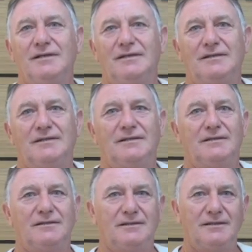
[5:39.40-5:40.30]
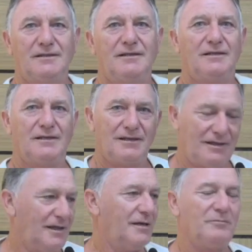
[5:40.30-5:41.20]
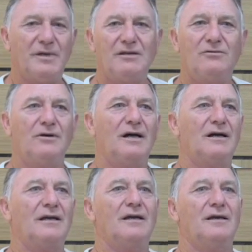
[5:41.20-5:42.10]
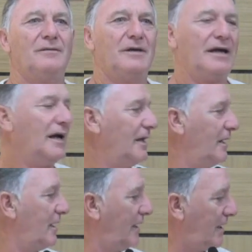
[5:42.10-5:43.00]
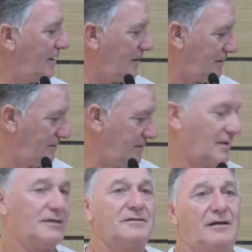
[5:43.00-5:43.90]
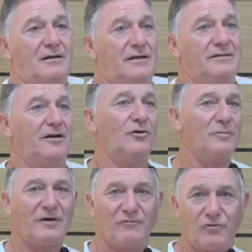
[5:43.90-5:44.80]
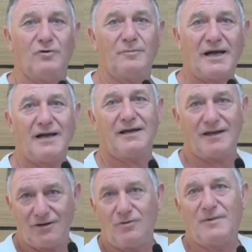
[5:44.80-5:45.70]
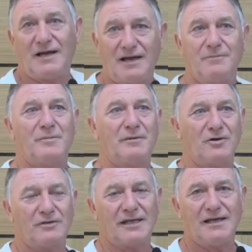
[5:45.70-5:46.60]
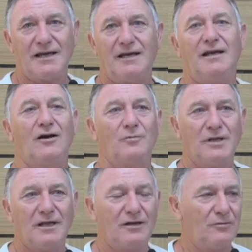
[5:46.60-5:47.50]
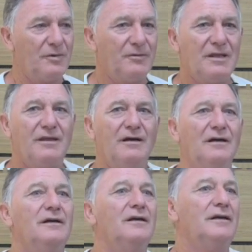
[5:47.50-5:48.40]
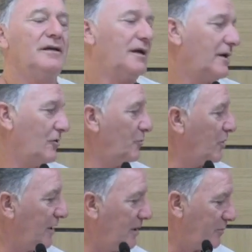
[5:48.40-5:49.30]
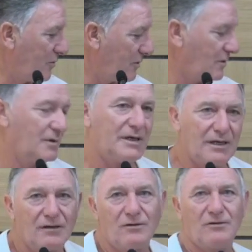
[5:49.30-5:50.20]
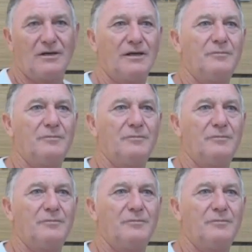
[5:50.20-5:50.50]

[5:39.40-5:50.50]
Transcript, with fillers: Pues invitando a la gente Invito a que vengáis. Eh, que se compre compren full pack, que es lo más para los talleres y la comida de convivencia, y el que no pueda porque no